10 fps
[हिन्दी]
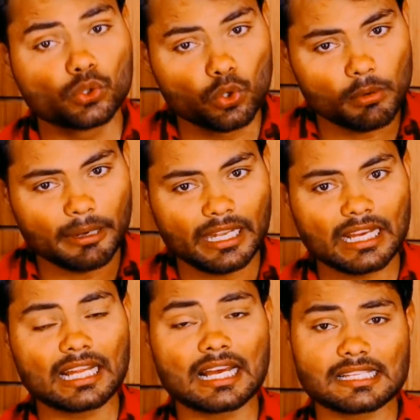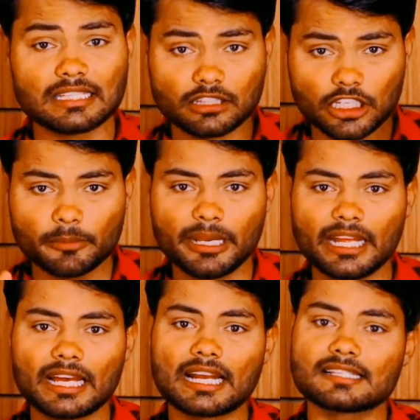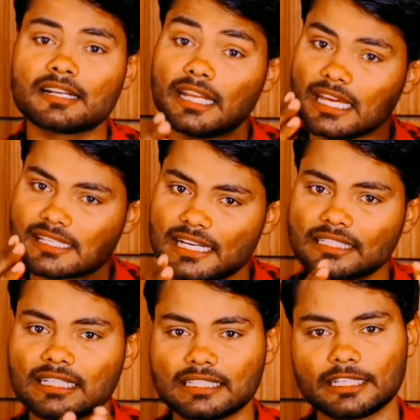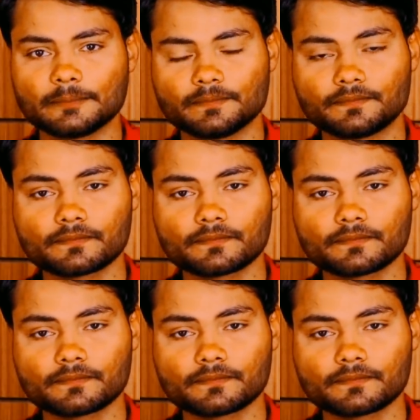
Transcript: दो महीने का राशन तीन महीने का राशन एक साथ आता है